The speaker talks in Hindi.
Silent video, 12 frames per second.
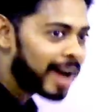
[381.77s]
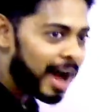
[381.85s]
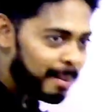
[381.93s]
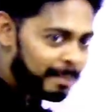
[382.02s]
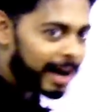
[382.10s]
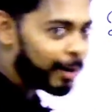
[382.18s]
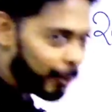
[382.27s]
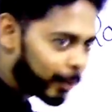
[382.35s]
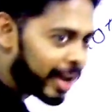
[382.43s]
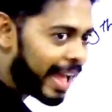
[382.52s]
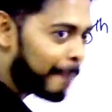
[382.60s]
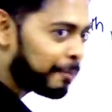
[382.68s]
रामबाण हो
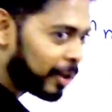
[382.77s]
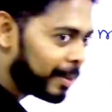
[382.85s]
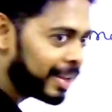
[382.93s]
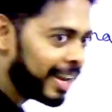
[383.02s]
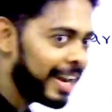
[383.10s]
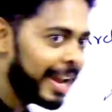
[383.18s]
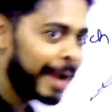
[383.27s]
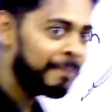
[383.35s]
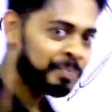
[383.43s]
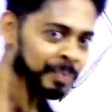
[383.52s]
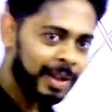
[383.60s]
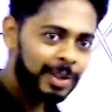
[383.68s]
गया आप सभी के लिए
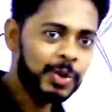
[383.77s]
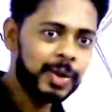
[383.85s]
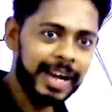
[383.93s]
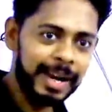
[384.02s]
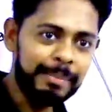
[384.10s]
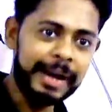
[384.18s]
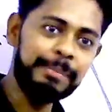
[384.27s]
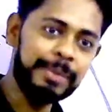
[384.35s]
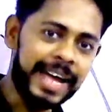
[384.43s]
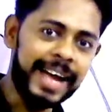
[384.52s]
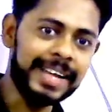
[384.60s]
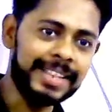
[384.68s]
जो कल मैंने
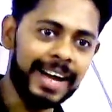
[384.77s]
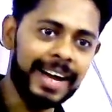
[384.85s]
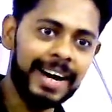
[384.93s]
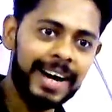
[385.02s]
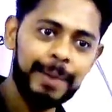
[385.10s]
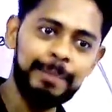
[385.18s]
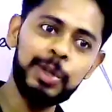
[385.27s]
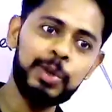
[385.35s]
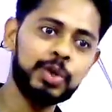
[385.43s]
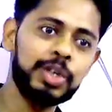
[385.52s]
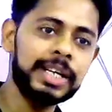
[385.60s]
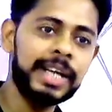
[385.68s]
बताया था अभी
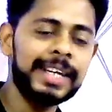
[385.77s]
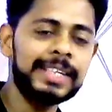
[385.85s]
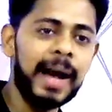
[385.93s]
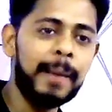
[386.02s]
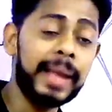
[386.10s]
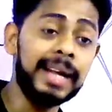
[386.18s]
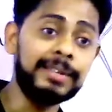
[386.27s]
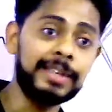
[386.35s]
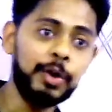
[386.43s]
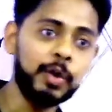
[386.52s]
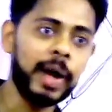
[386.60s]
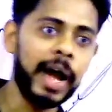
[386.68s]
तो जिनका एग्जाम
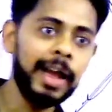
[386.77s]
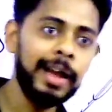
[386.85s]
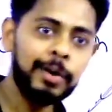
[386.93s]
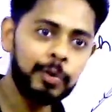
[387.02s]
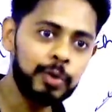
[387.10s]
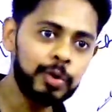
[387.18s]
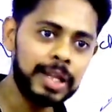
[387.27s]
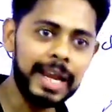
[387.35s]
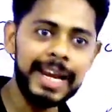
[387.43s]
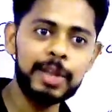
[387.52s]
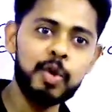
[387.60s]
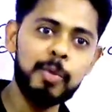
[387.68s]
कैंसिल्ड हुआ है
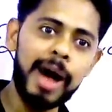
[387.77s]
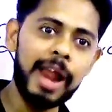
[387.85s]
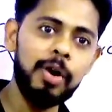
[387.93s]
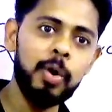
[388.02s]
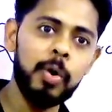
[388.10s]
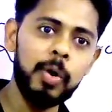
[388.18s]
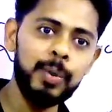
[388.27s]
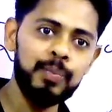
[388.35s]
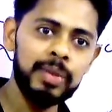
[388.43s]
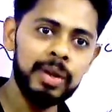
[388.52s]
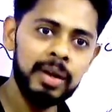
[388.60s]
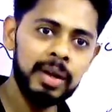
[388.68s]
उनके लिए तो मान लो
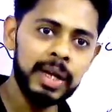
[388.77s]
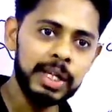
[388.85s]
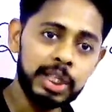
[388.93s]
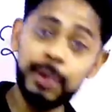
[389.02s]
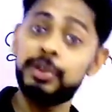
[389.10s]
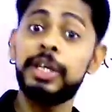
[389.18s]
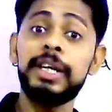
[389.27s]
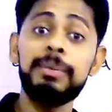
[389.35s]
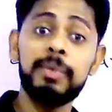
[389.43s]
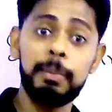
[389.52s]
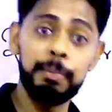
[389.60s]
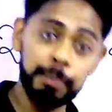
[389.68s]
सरोजिनी
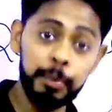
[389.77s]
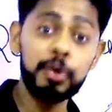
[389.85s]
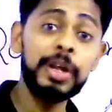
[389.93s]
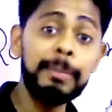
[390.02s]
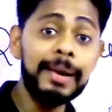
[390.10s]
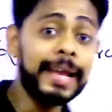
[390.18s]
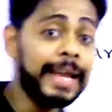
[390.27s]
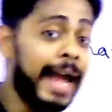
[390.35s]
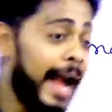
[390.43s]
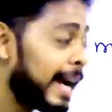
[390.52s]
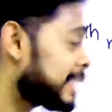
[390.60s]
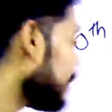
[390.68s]
बूटी मिल गया
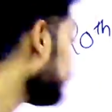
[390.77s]
है ऐसा